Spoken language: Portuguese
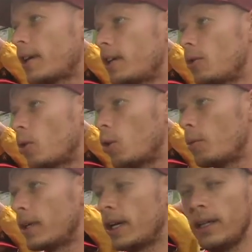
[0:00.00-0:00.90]
aqui no
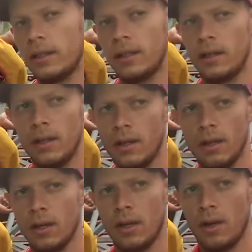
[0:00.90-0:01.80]
clube, né?
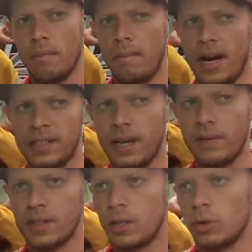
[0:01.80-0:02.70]
Mas a
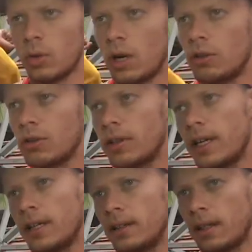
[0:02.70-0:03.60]
visão do
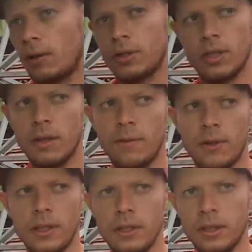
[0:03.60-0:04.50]
Claudinei,
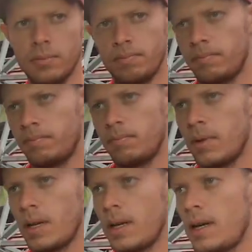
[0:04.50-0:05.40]
foi
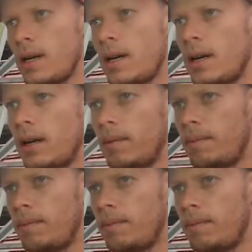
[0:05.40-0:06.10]
é,